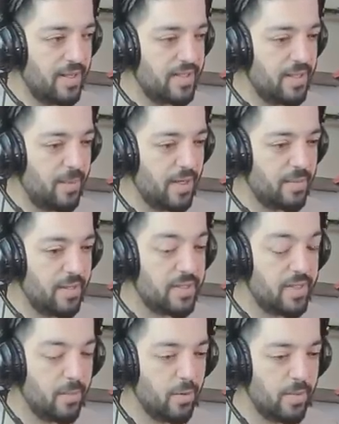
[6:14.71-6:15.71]
Paradise'a
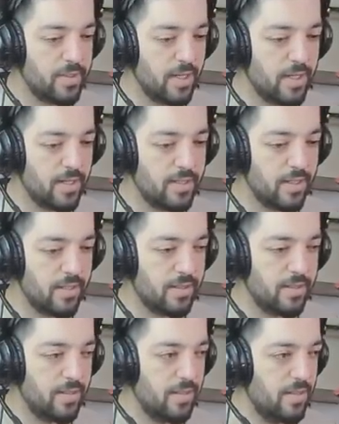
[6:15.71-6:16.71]
bakmasam olmaz
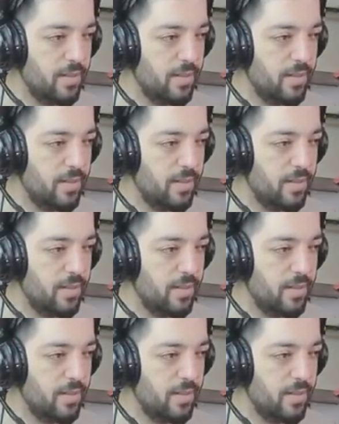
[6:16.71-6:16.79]
arkadaşlar.